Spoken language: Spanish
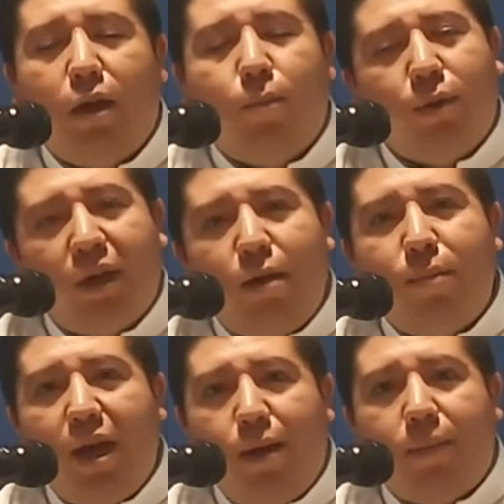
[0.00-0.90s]
Porque Él me
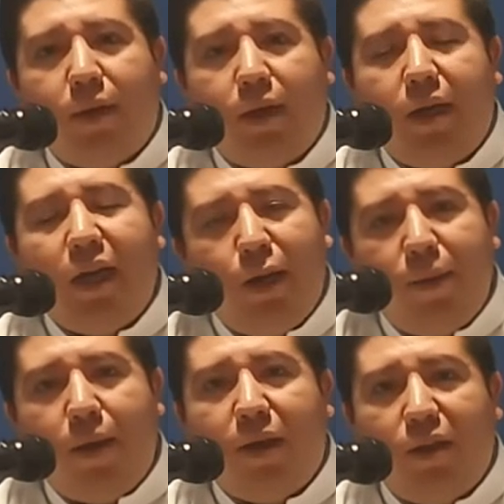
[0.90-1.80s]
ama, Él me ha
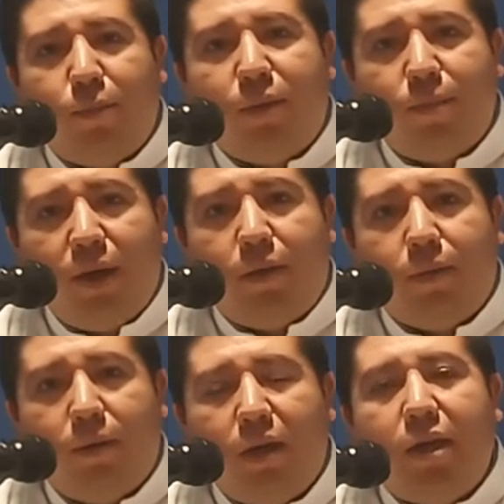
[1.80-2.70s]
amado
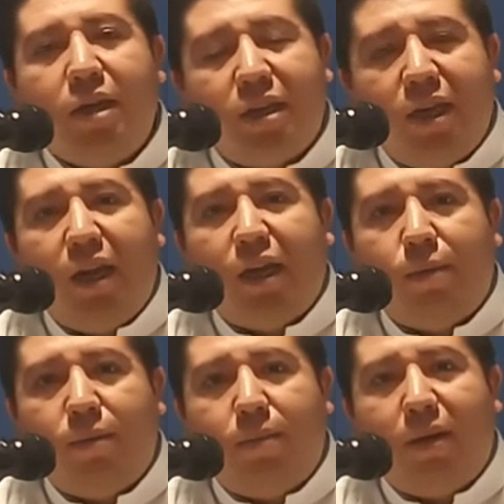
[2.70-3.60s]
primero y quiere que
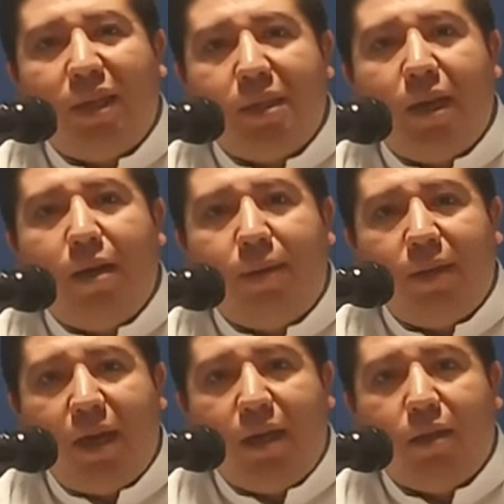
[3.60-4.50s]
viva desde la
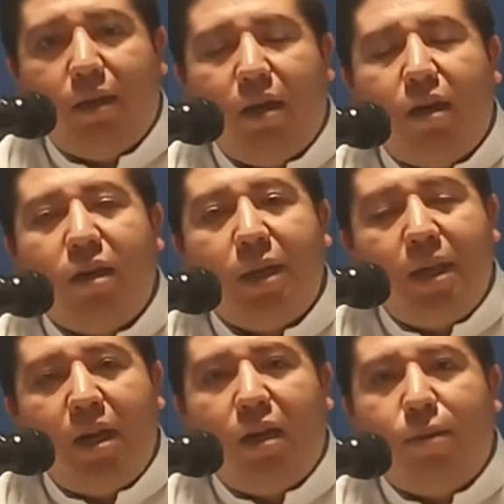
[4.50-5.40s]
verdad, desde
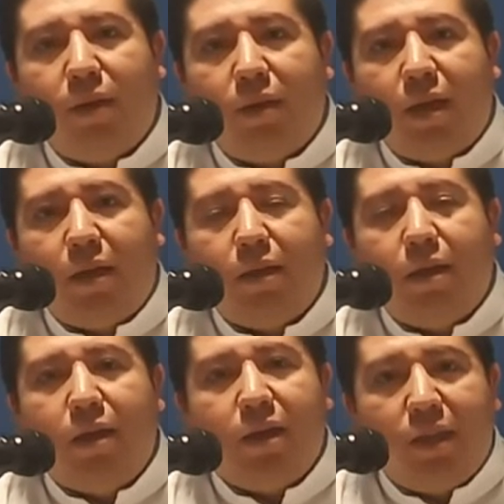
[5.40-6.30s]
la libertad
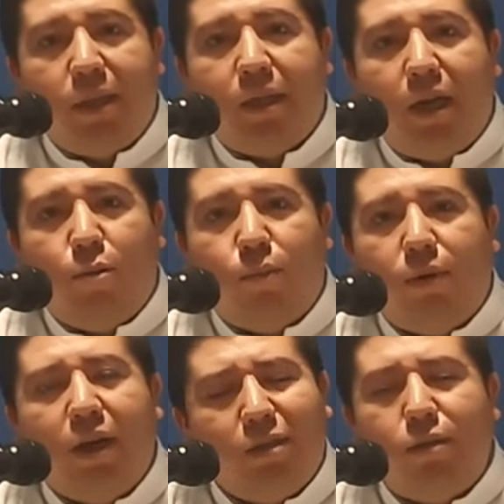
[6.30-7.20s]
y desde el amor.
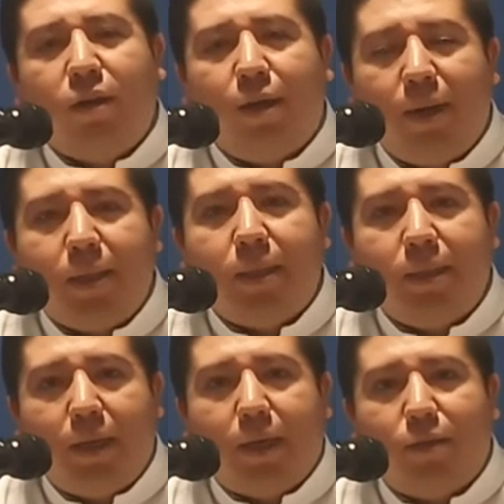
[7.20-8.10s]
Eso es lo que va a
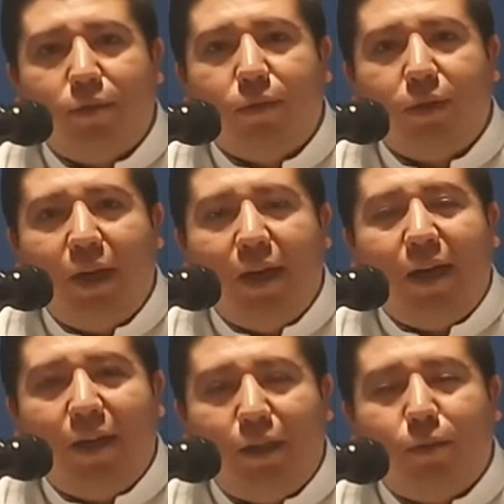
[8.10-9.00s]
insistir Jesús
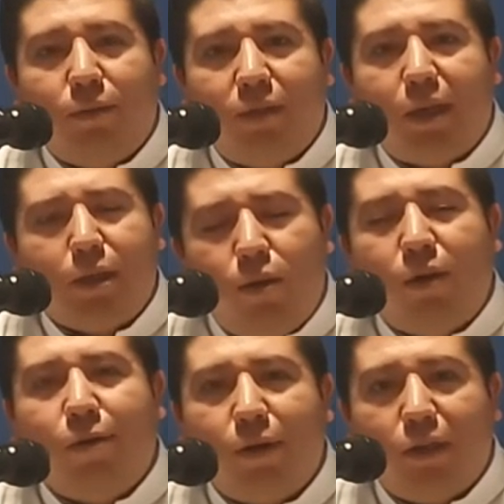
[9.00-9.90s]
en estos días. Es lo que
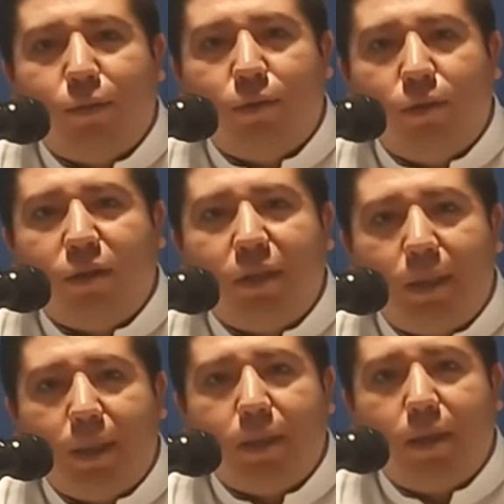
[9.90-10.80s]
hoy Jesús nos
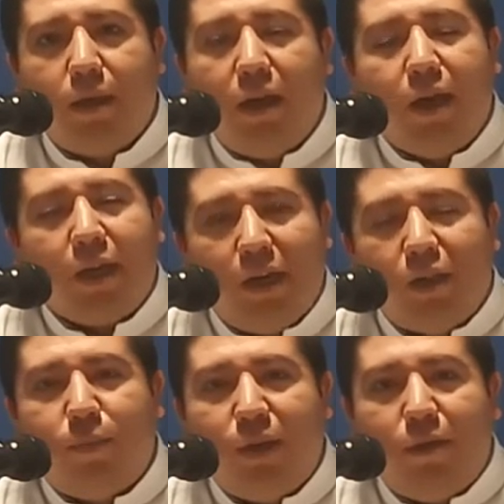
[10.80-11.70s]
insiste. Que el
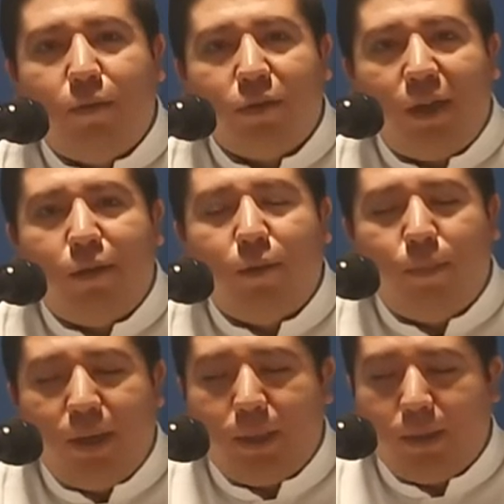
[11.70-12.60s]
Espíritu Santo
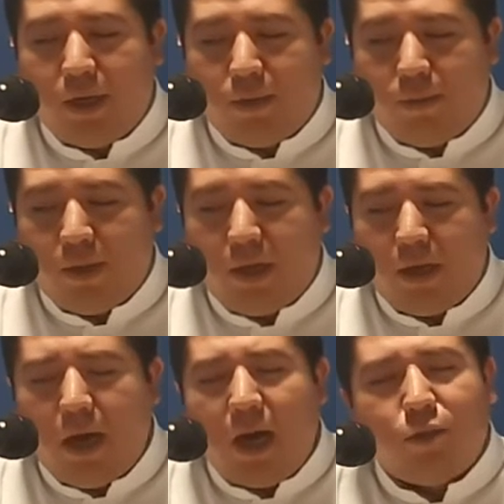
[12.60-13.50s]
pues nos ayude
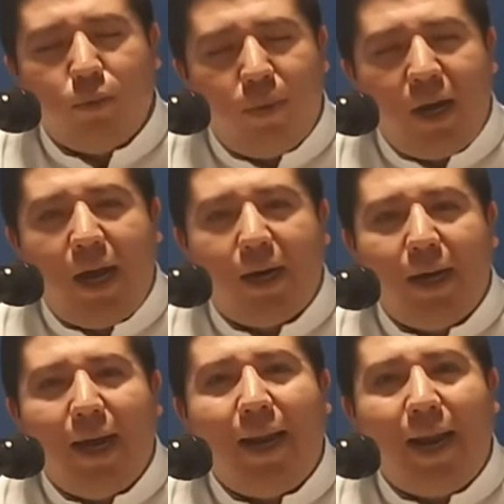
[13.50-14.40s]
a superar
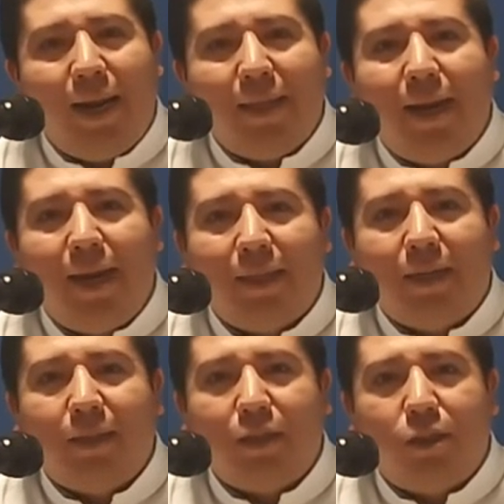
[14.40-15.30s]
la ley de la
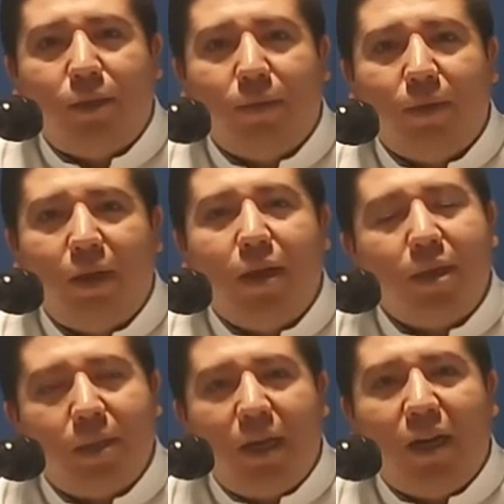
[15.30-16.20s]
transacción y
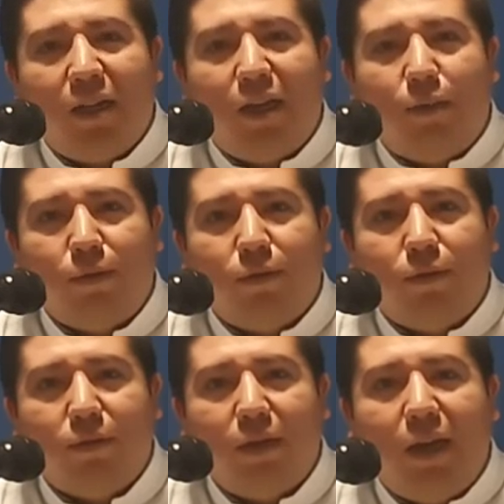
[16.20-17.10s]
ser
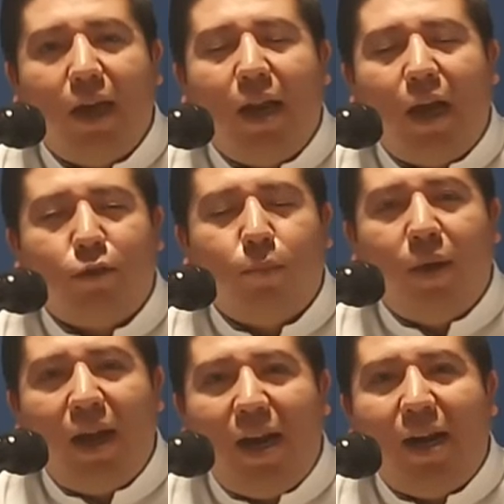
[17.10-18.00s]
generosos. A
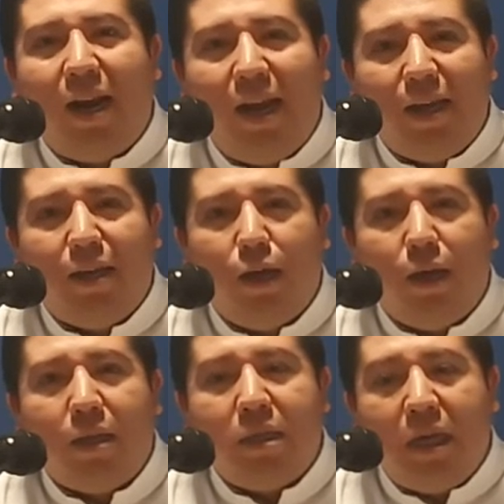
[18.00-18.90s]
superar la ley
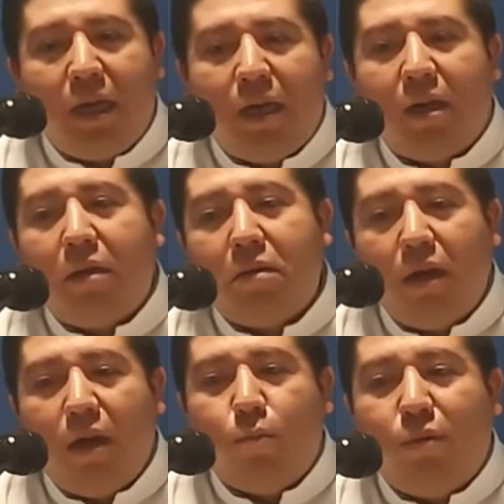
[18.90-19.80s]
de
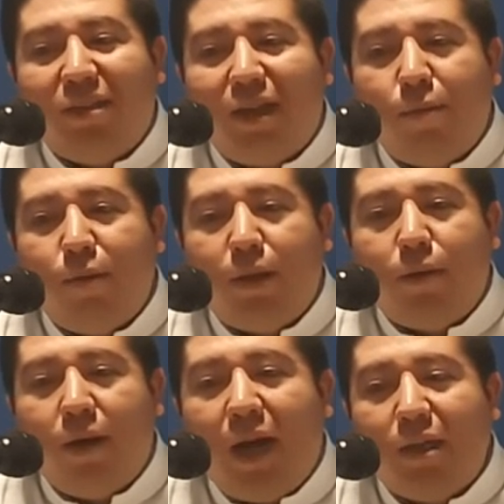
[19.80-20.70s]
pues a mí me
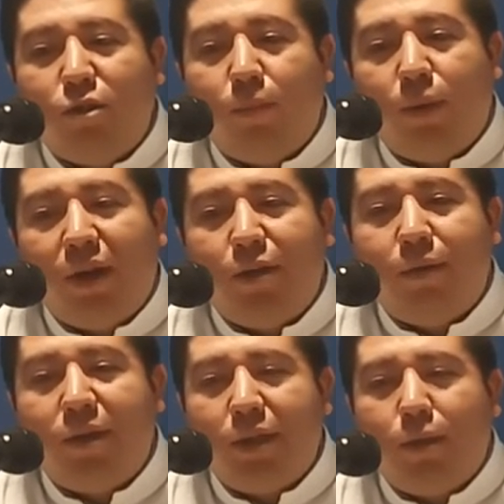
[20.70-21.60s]
toca esto porque yo,
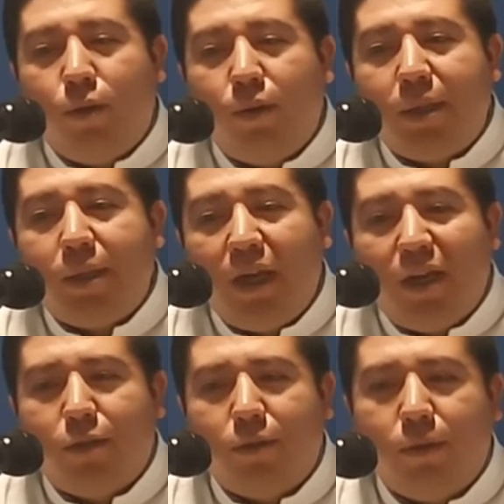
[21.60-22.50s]
yo hice
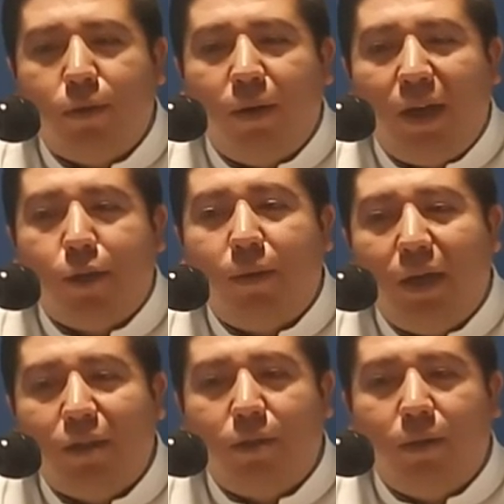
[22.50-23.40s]
esto, yo he hecho
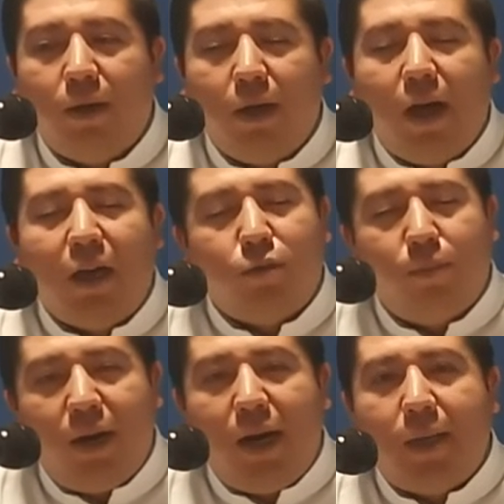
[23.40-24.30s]
esto. A
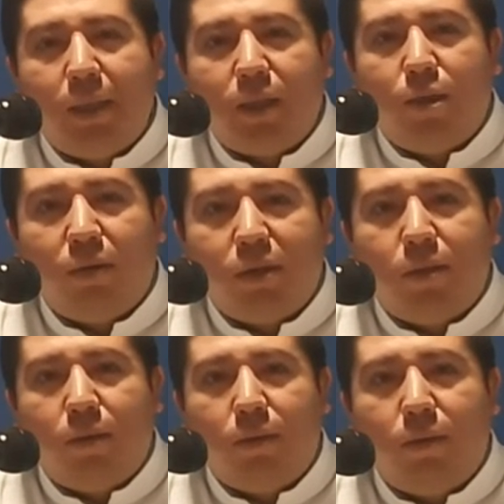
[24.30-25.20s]
superar esa
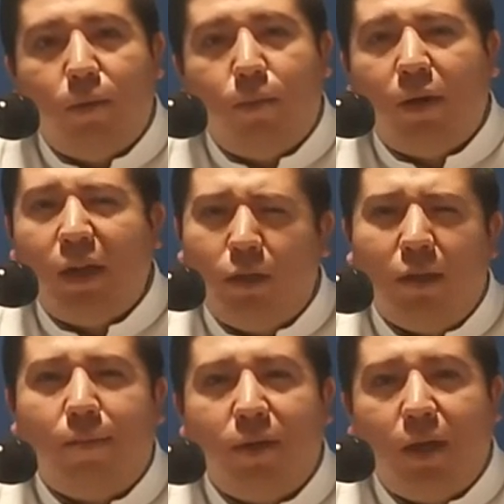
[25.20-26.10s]
situación porque
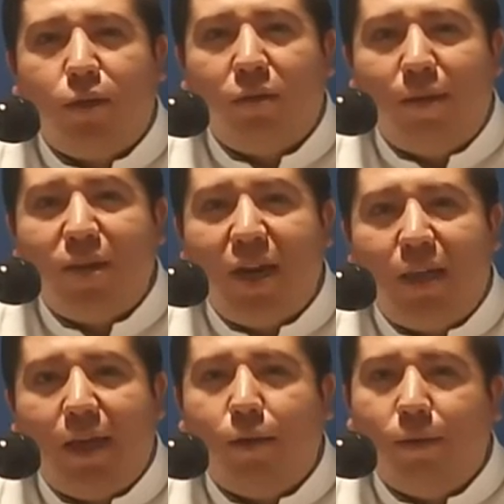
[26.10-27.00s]
todavía es una
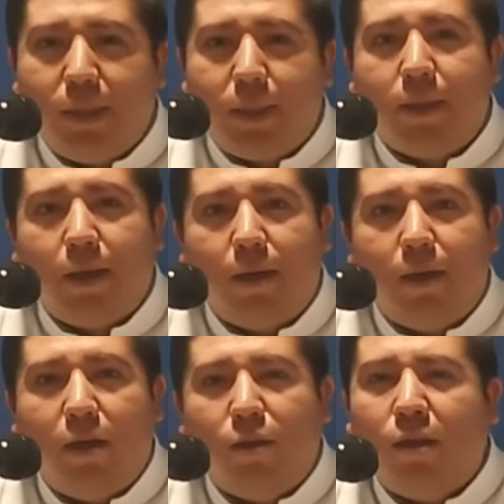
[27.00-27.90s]
mirada egoísta,
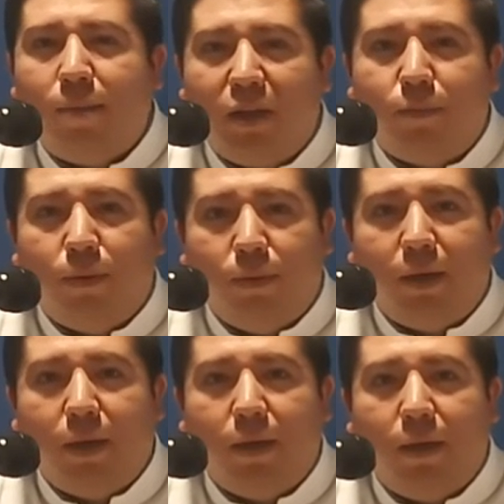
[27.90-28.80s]
todavía es pobre.
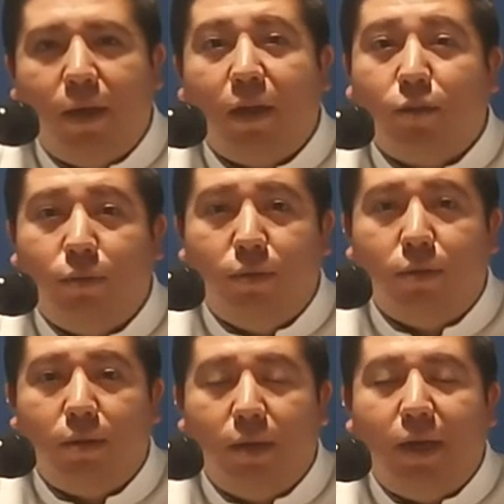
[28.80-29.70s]
Jesús
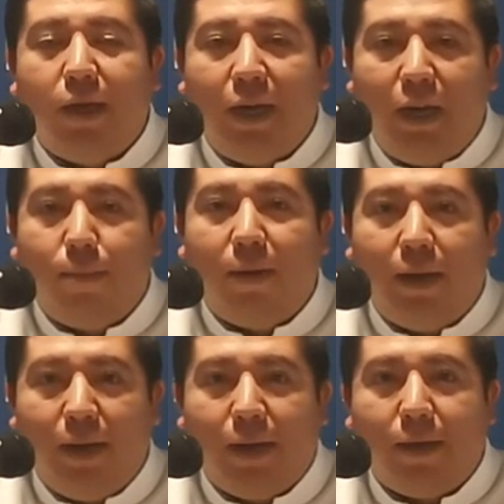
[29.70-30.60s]
eleva la
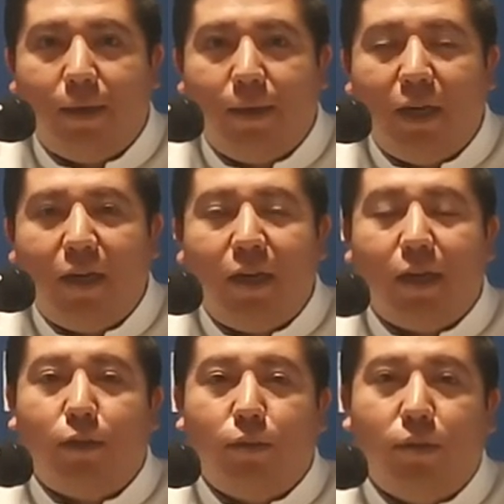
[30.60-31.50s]
ley y
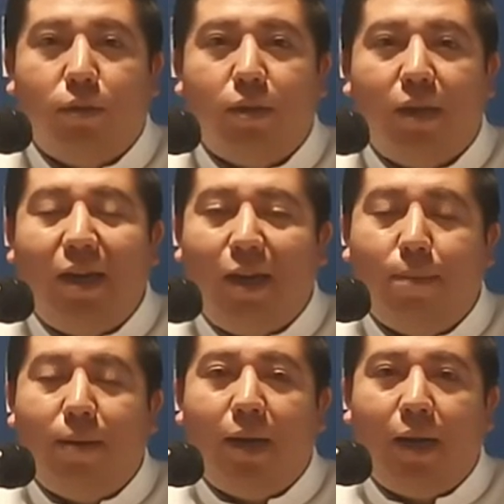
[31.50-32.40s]
Jesús
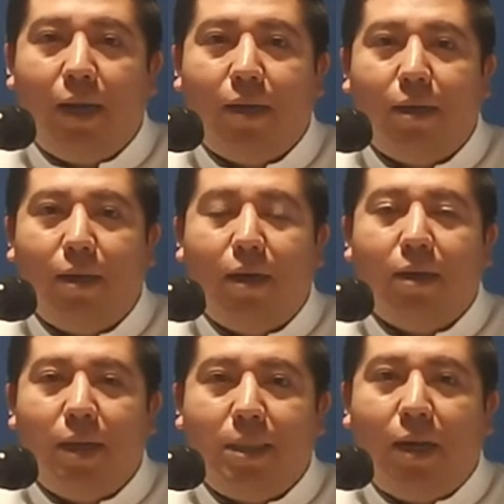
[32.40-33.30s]
eleva la ley
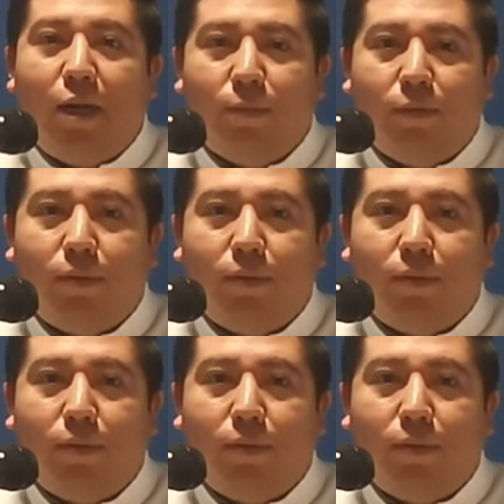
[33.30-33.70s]
desde el amor.